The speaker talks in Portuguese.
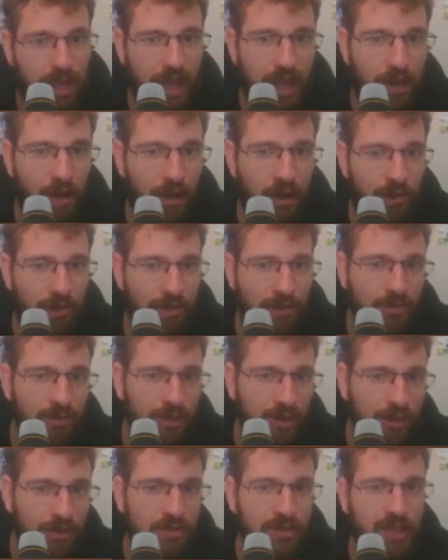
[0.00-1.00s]
É óbvio que
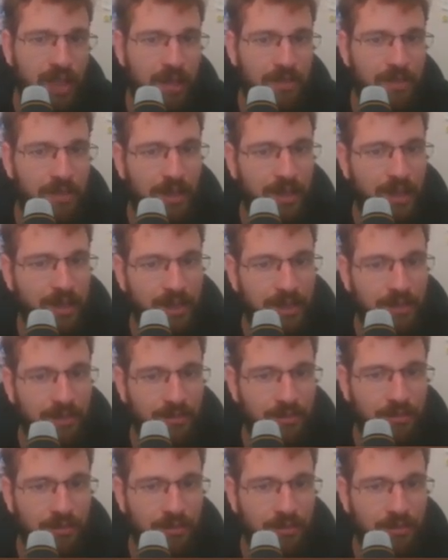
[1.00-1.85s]
não tem um Cyber End,